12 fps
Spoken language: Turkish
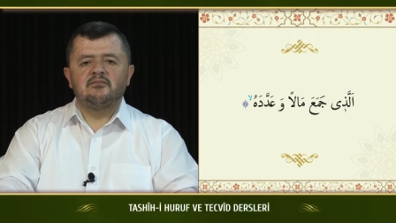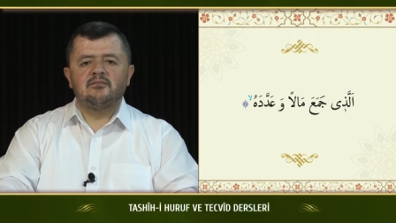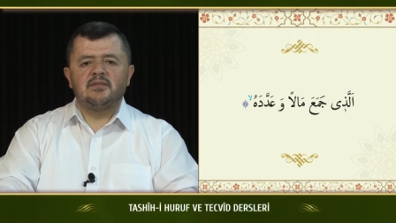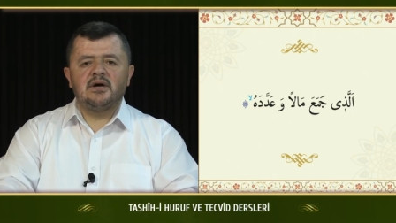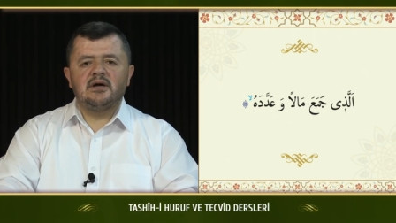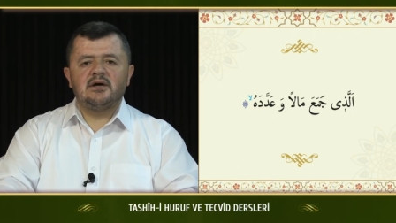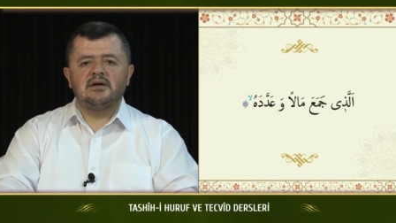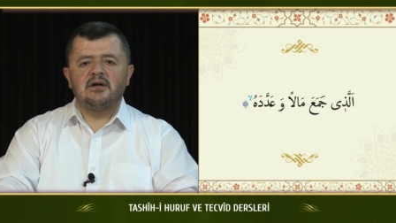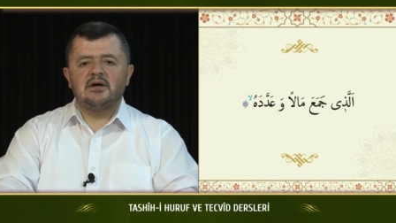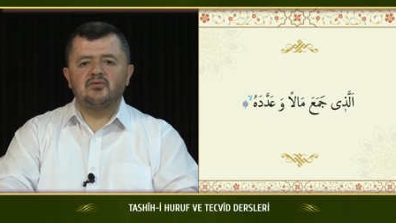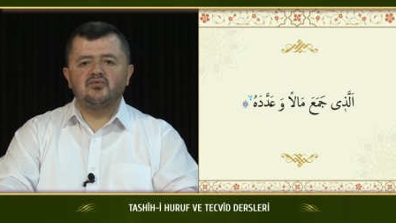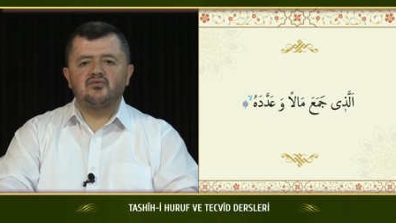
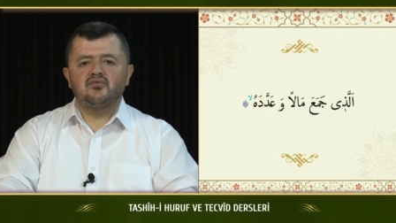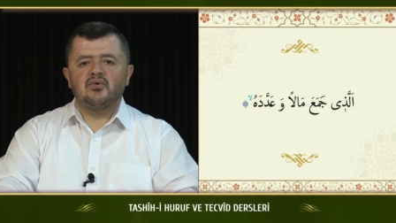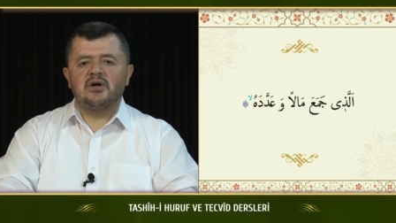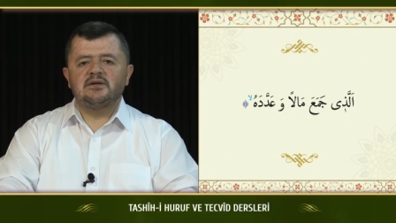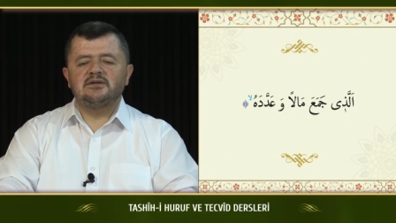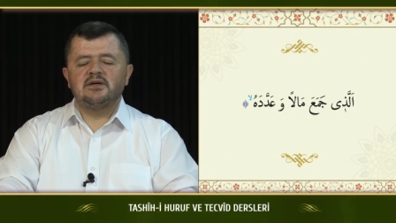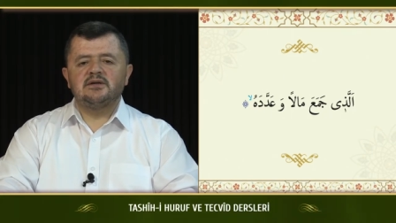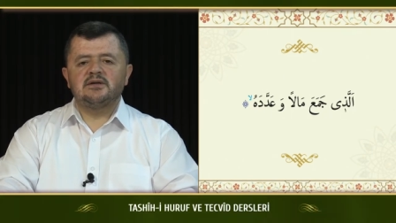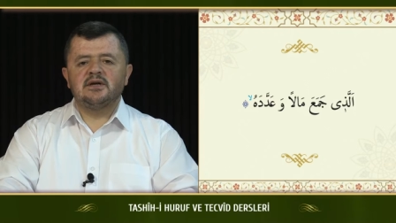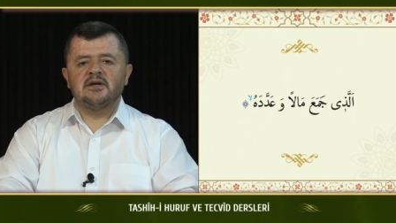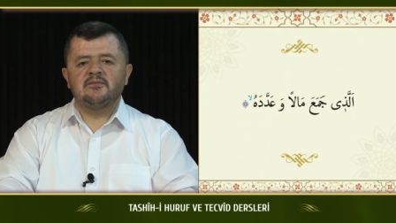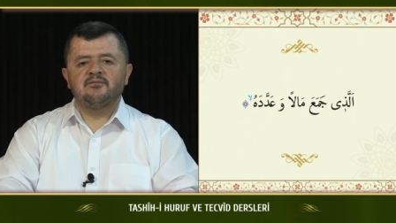مَالًا
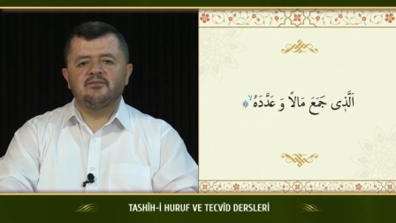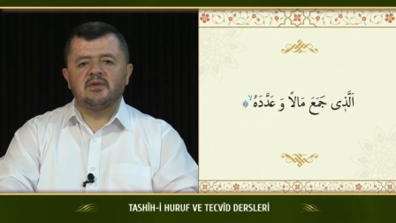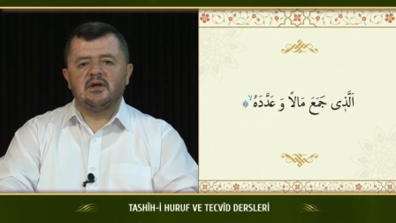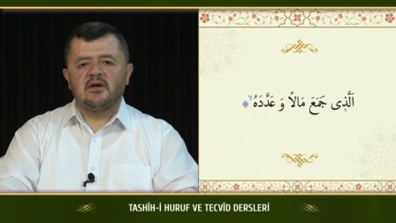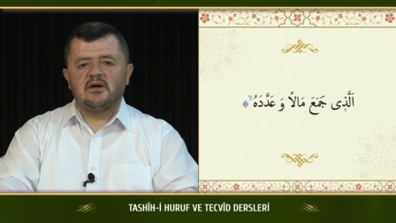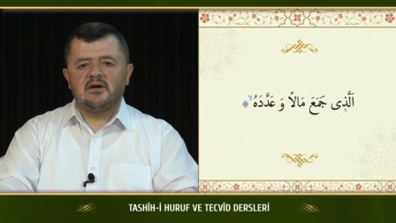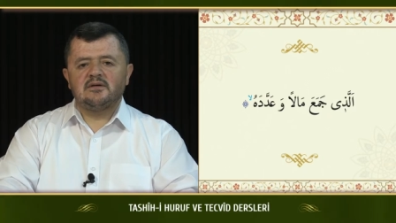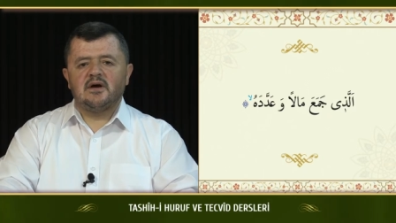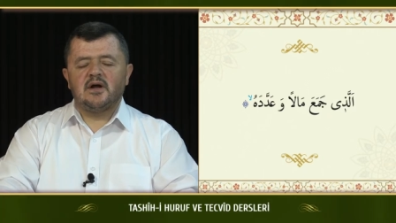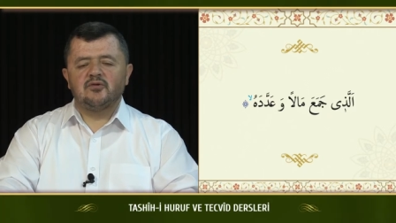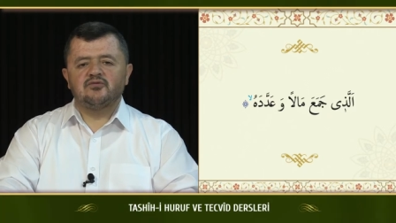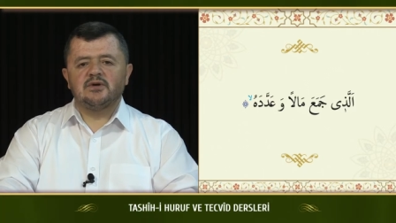وَدَرْكَنْ her
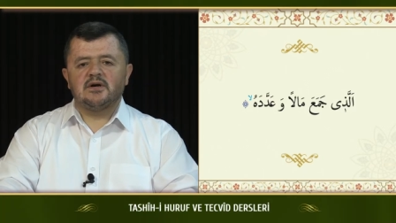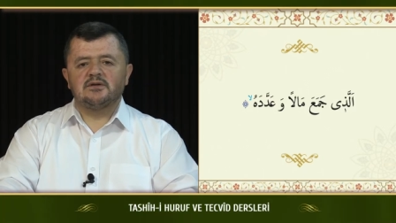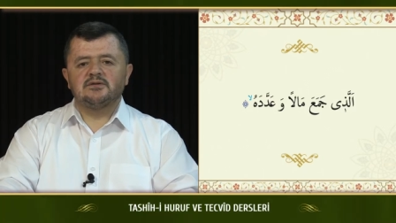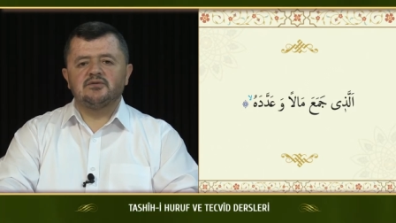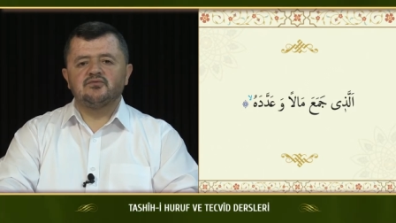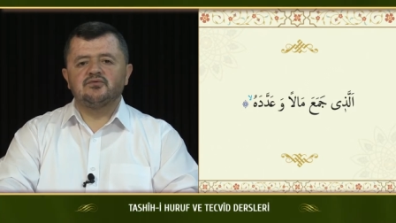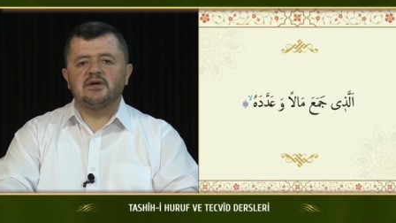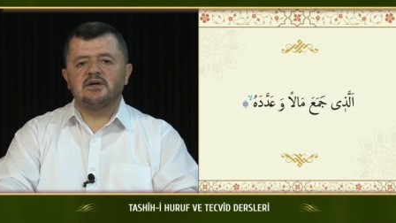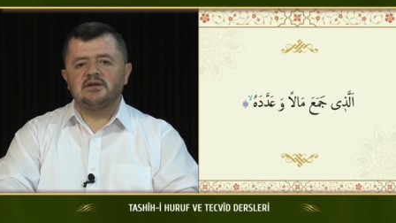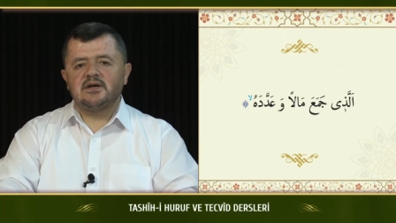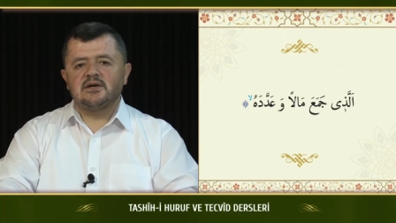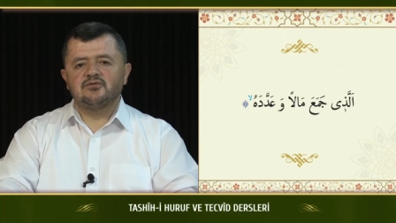halükarda dudak
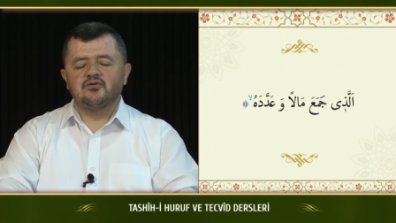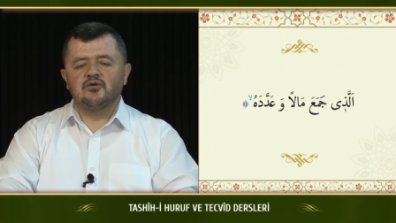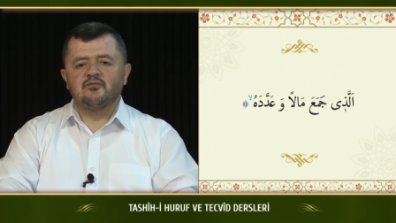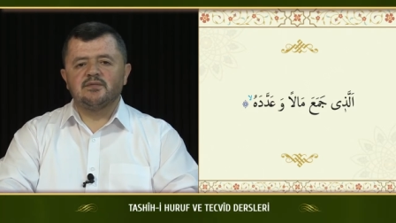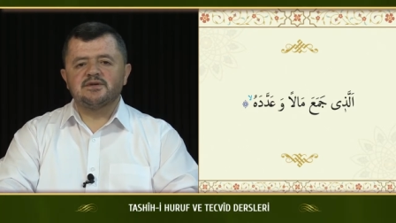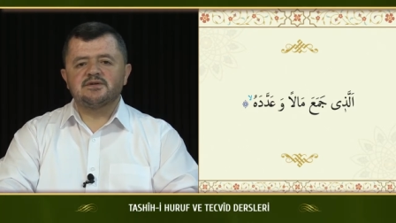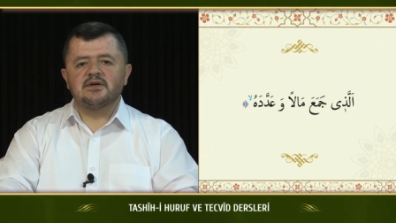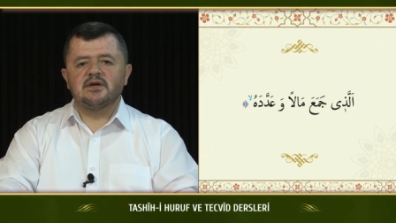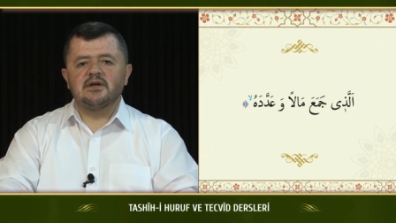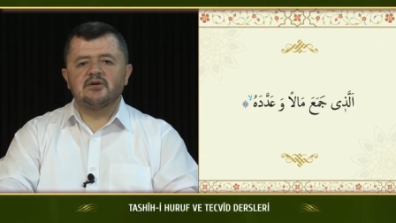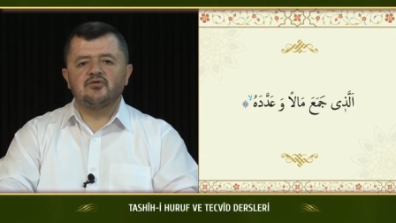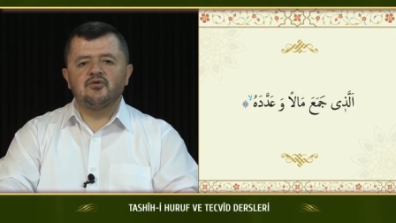ileride olması
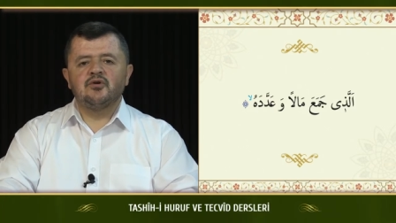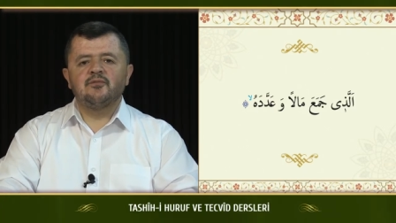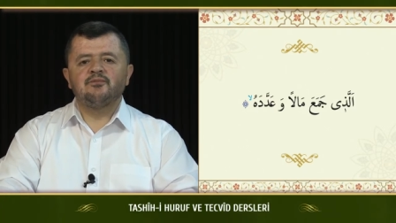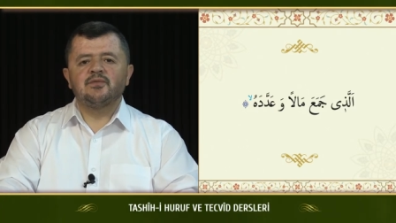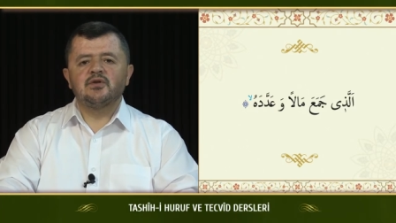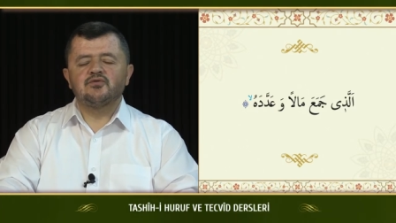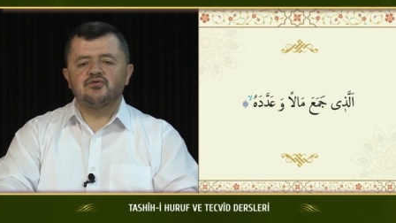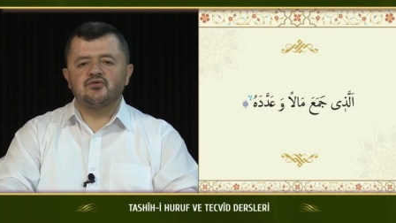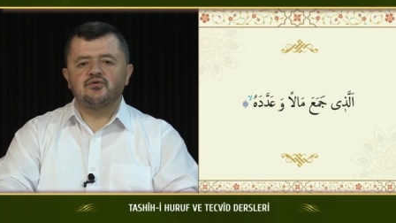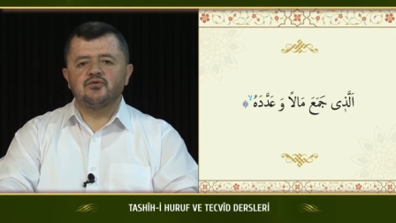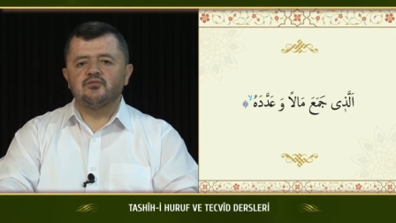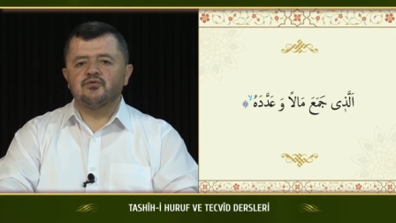gerekiyor.
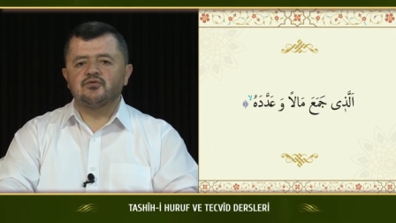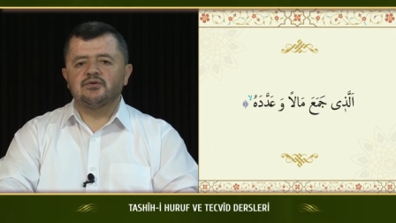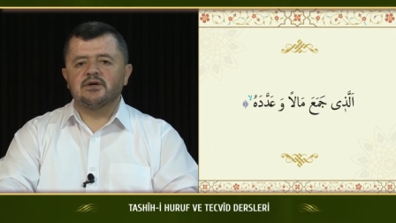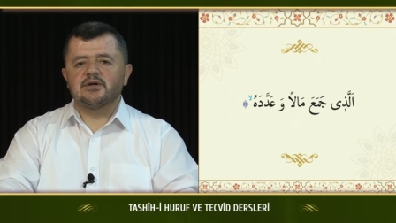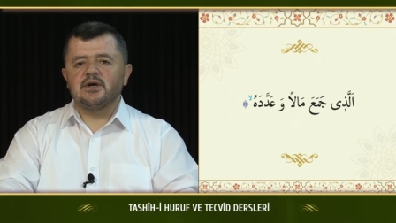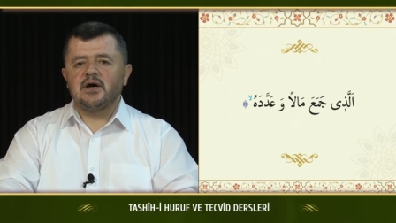Çünkü buradaki